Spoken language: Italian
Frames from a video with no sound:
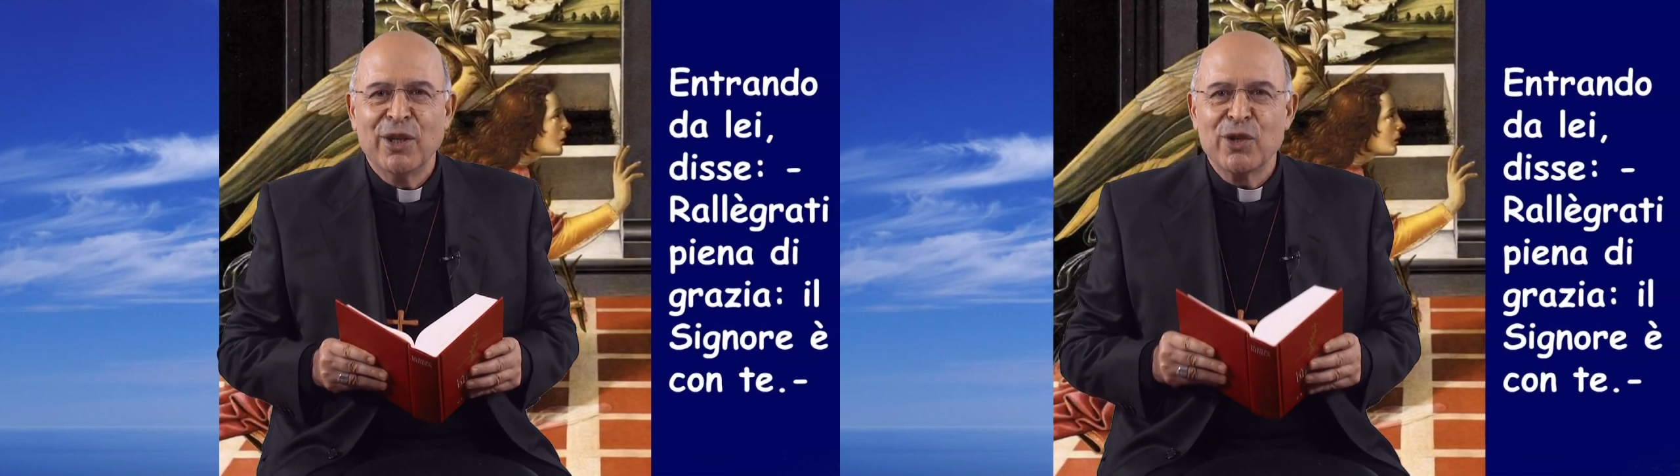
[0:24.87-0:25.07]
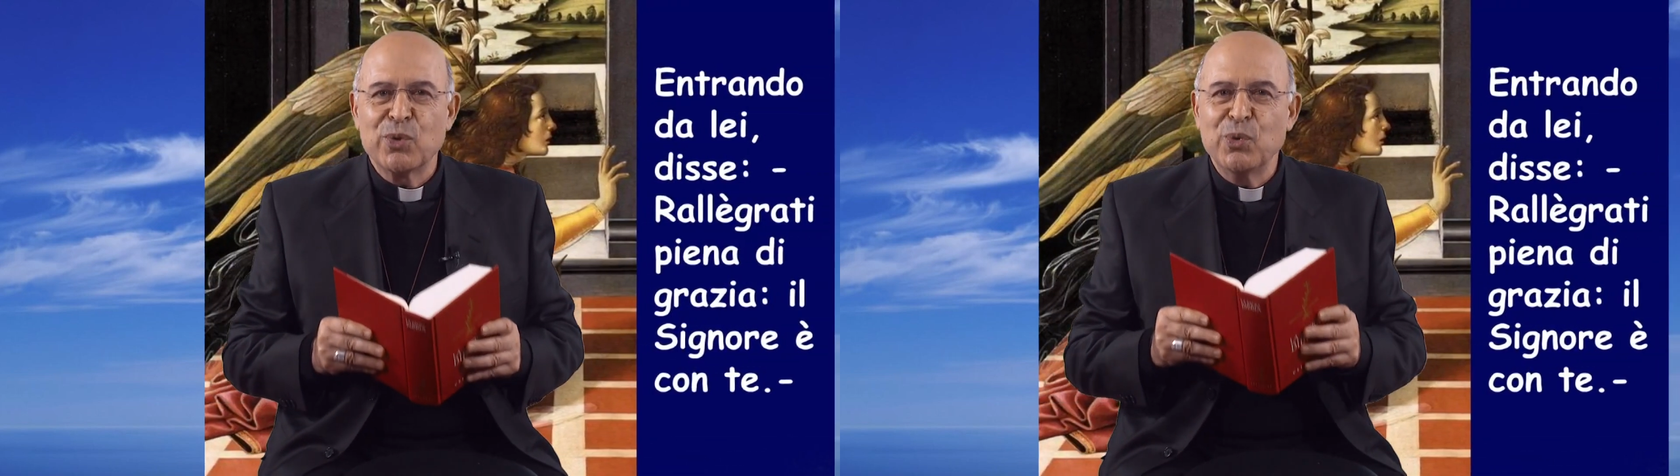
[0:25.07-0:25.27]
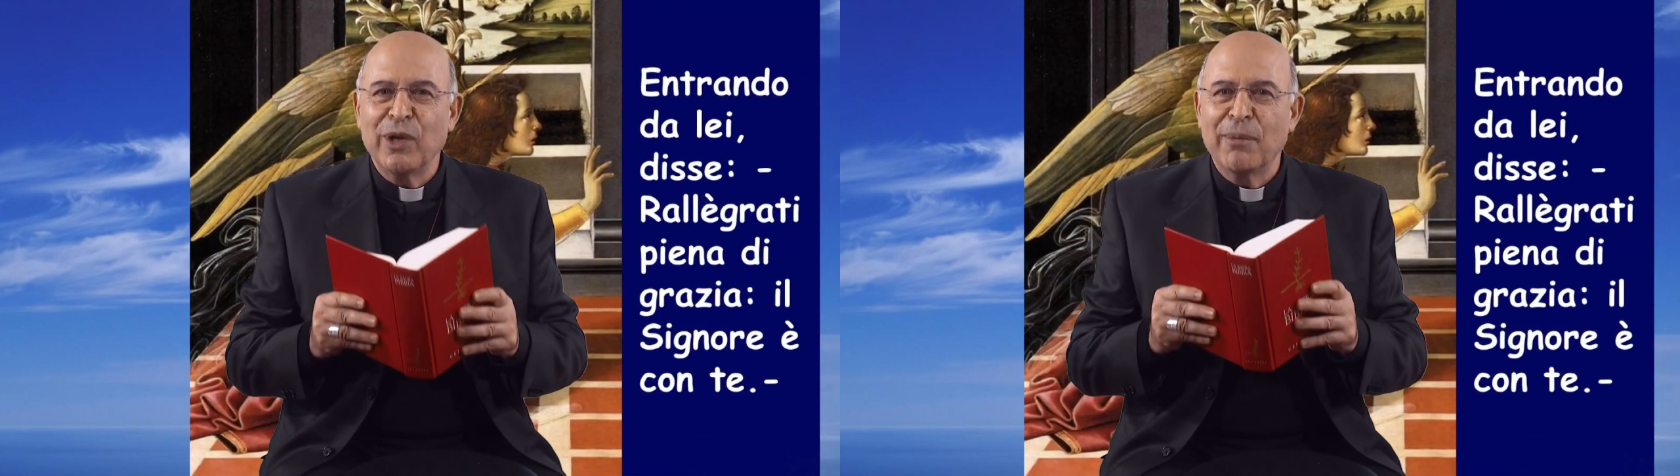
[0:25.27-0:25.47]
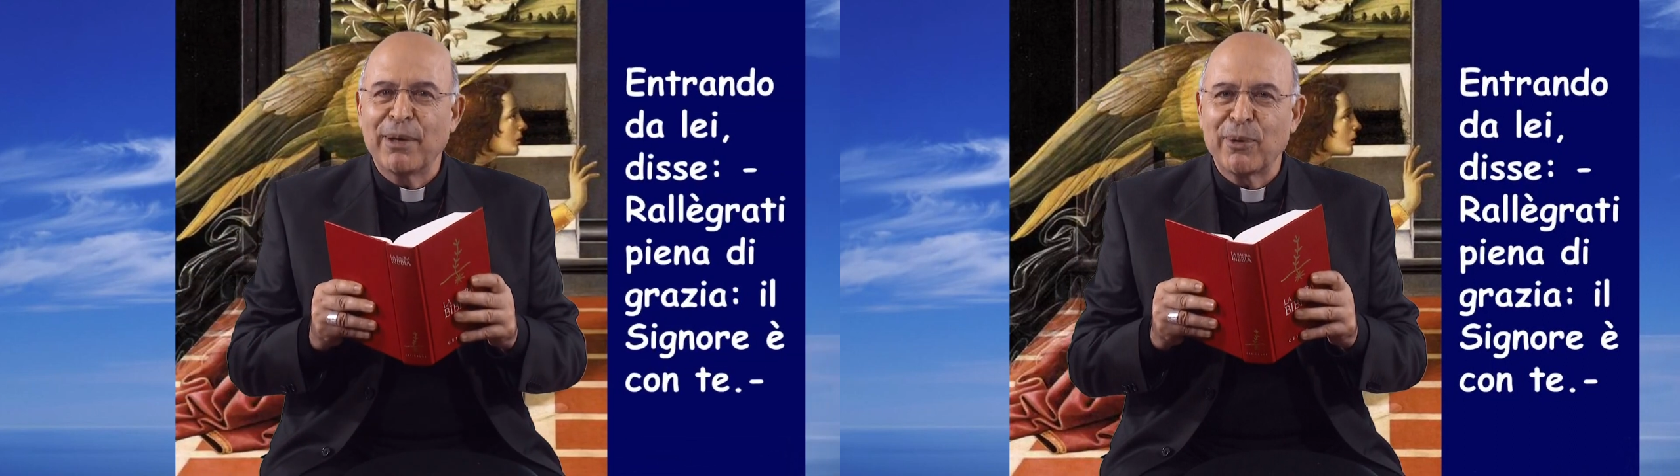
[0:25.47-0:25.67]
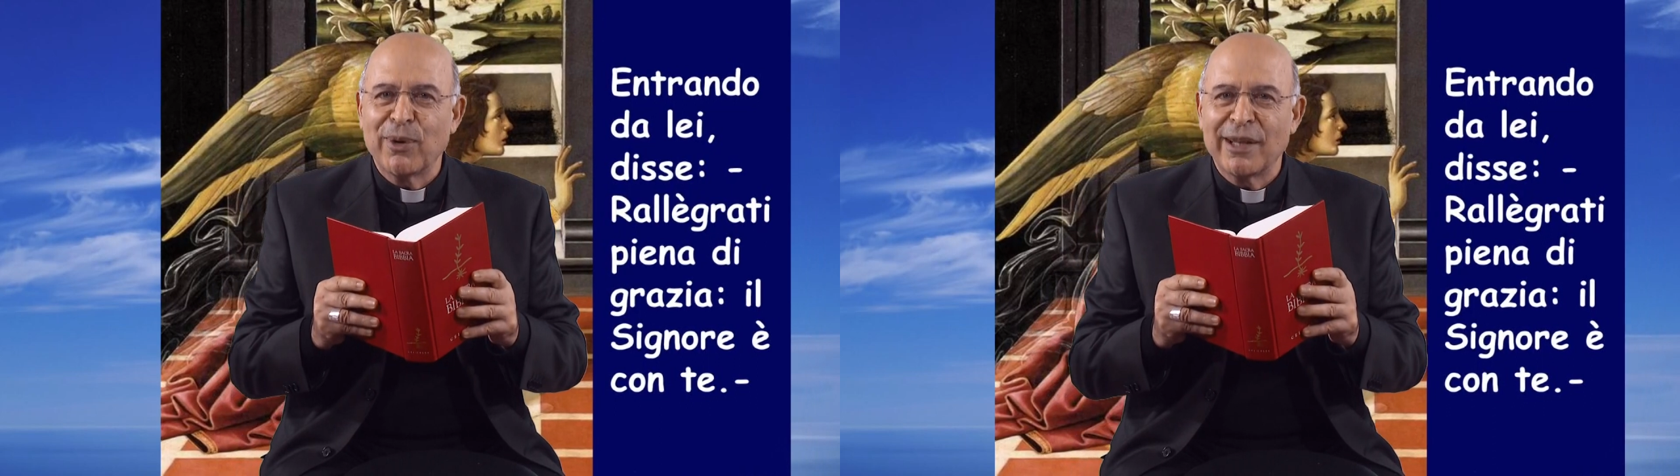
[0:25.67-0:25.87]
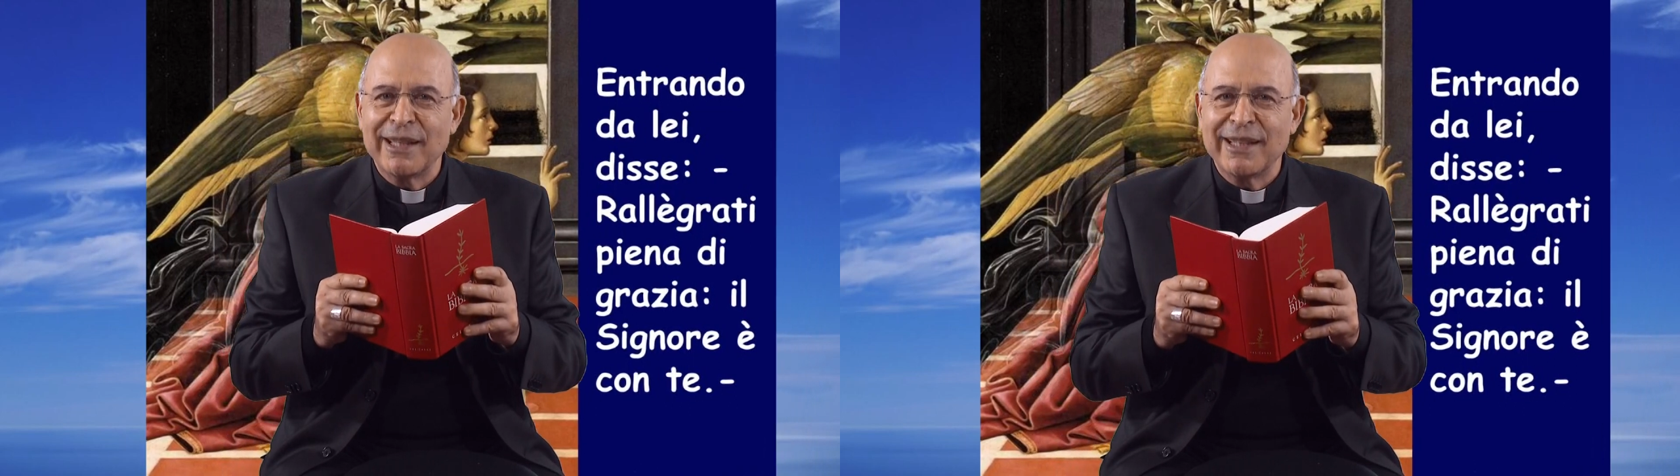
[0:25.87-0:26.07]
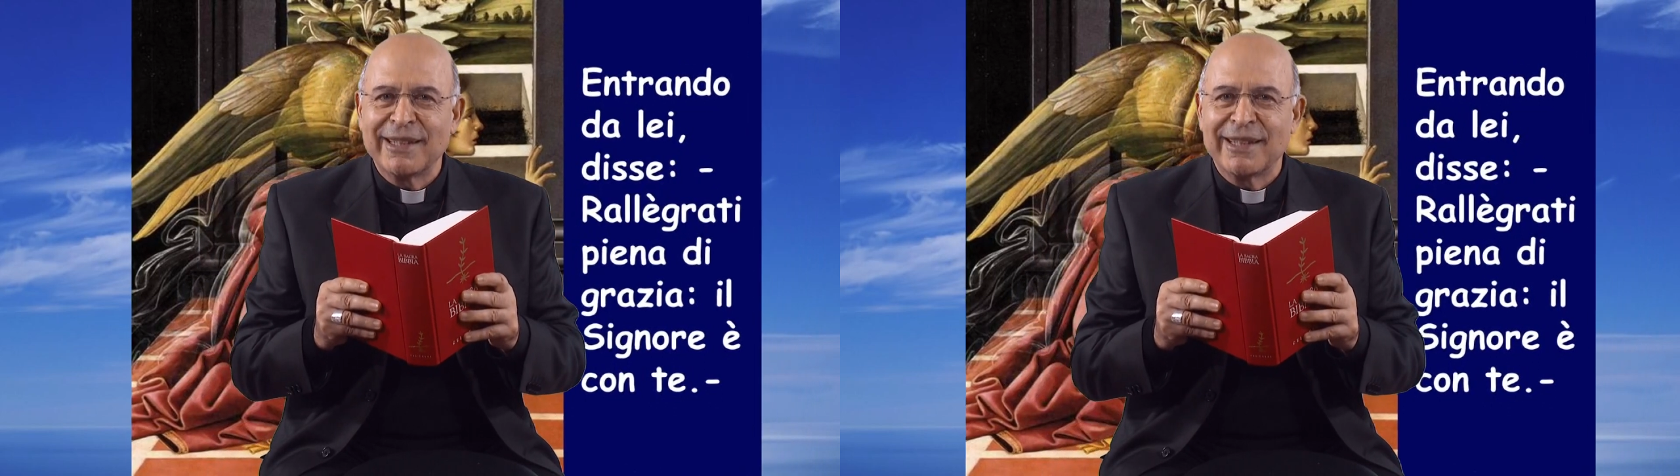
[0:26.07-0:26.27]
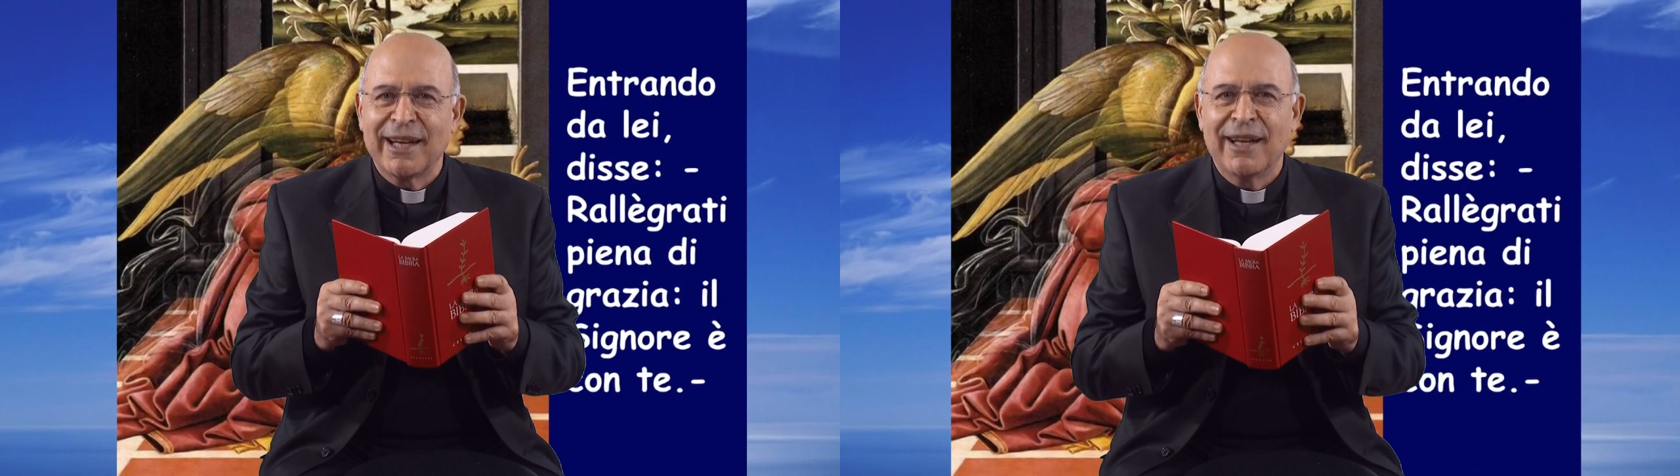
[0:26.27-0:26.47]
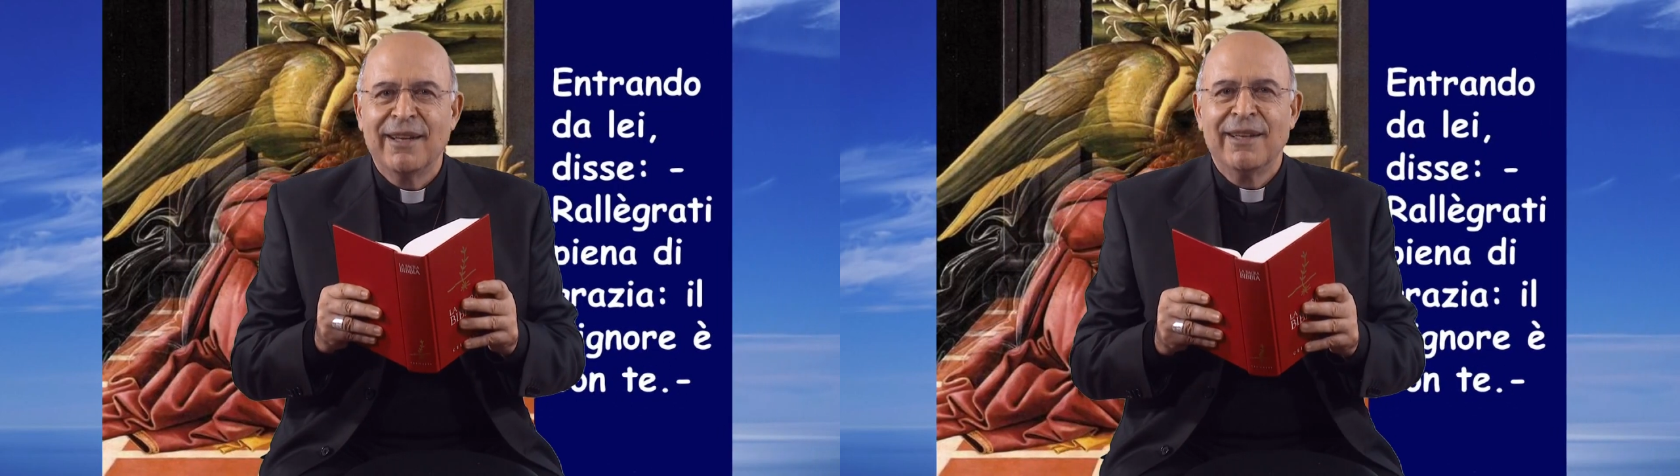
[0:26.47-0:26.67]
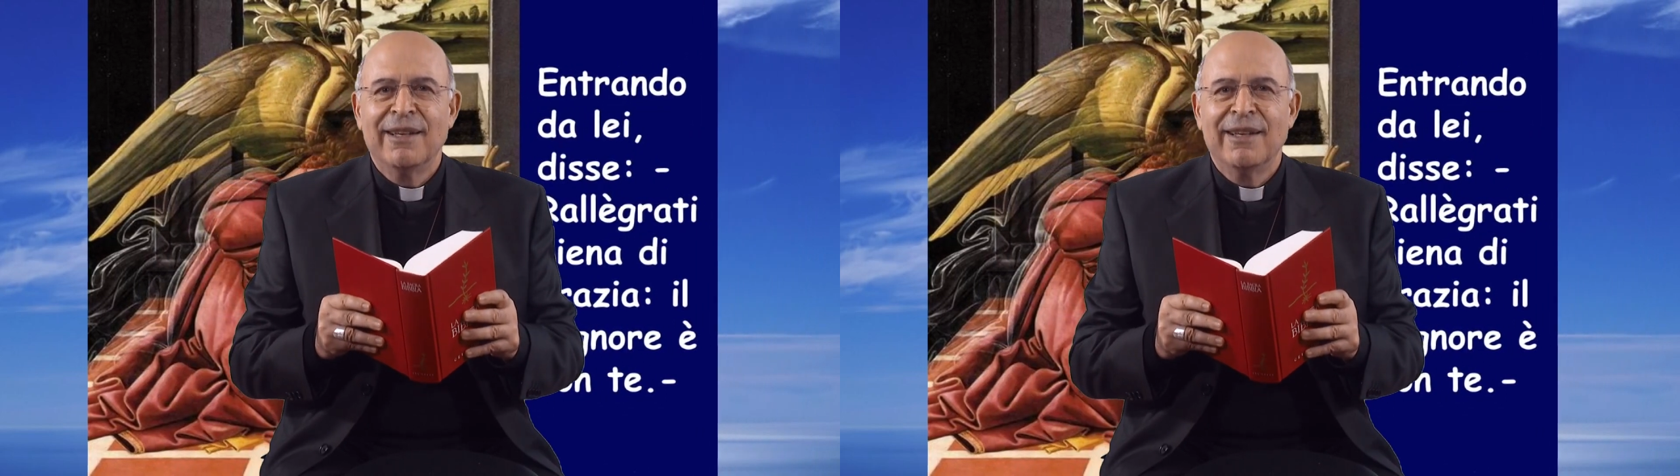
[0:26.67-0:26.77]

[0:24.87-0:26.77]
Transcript: su una parola detta